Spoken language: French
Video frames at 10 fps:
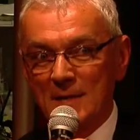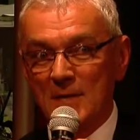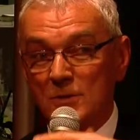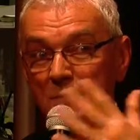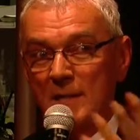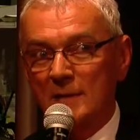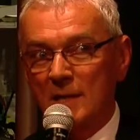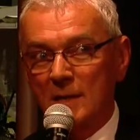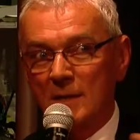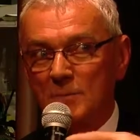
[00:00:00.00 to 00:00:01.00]
Bah, ce
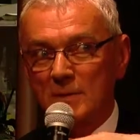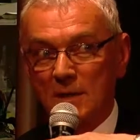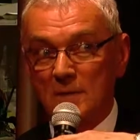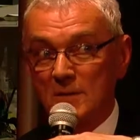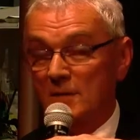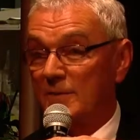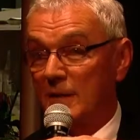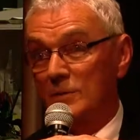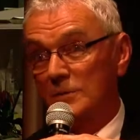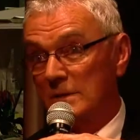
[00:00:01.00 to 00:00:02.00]
matin, à 8h30, j'avais
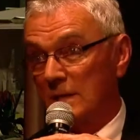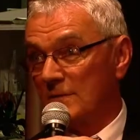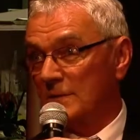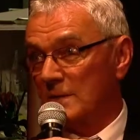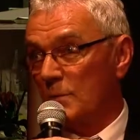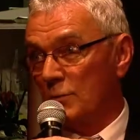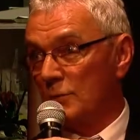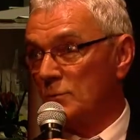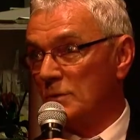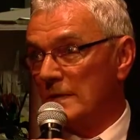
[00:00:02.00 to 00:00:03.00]
un entretien effectivement
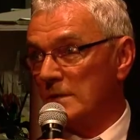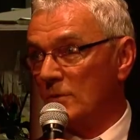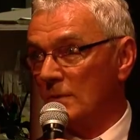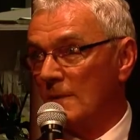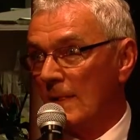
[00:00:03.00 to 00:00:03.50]
pour une mutation.